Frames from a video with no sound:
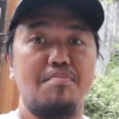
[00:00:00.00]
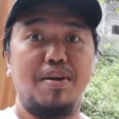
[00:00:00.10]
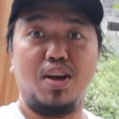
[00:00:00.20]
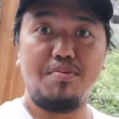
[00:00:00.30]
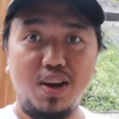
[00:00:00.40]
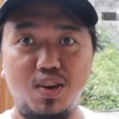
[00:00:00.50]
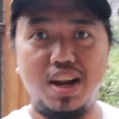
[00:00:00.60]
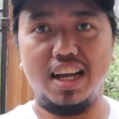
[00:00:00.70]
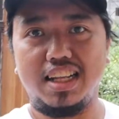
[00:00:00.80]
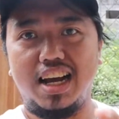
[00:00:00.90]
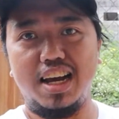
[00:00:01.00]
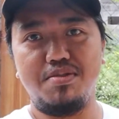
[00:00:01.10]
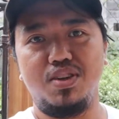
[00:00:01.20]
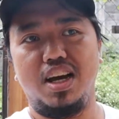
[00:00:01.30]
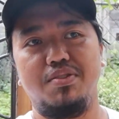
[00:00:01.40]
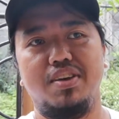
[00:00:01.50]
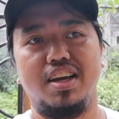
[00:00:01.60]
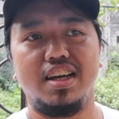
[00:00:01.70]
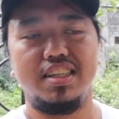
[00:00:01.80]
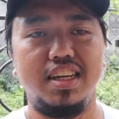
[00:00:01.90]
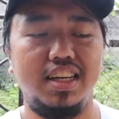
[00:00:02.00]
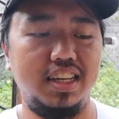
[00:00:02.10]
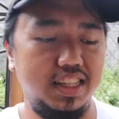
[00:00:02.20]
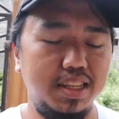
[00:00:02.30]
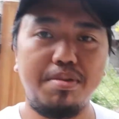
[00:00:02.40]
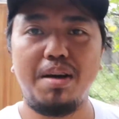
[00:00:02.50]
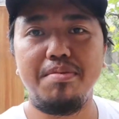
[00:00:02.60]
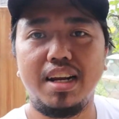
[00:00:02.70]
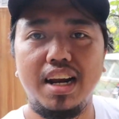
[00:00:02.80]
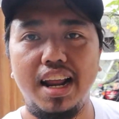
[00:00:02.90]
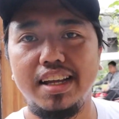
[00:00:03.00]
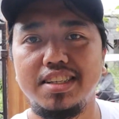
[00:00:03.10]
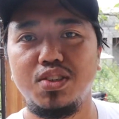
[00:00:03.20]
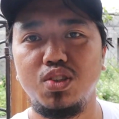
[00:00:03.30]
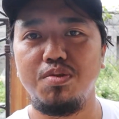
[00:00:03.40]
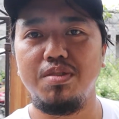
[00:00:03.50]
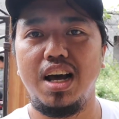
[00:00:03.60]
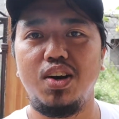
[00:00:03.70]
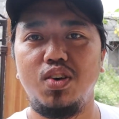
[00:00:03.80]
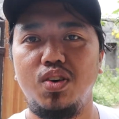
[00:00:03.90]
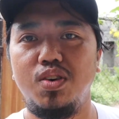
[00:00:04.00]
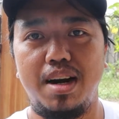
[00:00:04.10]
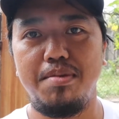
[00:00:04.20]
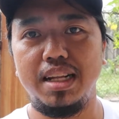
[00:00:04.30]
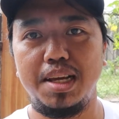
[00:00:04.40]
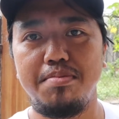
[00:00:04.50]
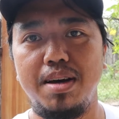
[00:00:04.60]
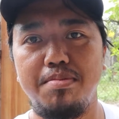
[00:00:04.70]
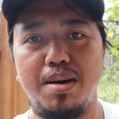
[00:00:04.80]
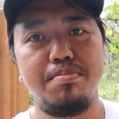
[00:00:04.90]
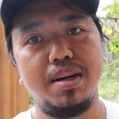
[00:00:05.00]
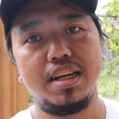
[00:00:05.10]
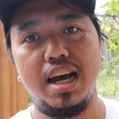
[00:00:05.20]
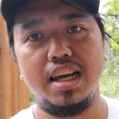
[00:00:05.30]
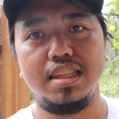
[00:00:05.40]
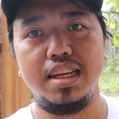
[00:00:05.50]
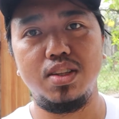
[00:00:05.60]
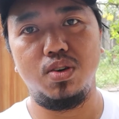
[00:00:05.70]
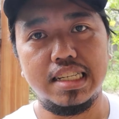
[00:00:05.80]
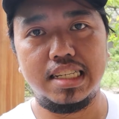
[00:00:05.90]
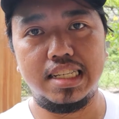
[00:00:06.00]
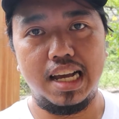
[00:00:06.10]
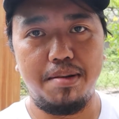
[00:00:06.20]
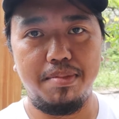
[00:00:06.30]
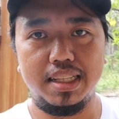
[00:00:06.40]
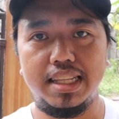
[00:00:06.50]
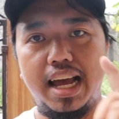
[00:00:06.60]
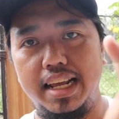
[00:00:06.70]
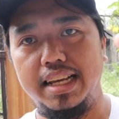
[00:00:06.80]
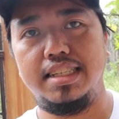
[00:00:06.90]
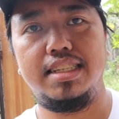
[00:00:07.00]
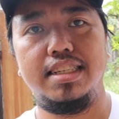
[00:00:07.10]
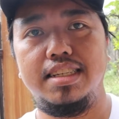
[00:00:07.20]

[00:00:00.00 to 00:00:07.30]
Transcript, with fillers: Pero bagong lahat, kakain muna kami kasi hindi pa kami nagla-lunch. Gutom na ako para man ang mga pagkain dito sa Batanes.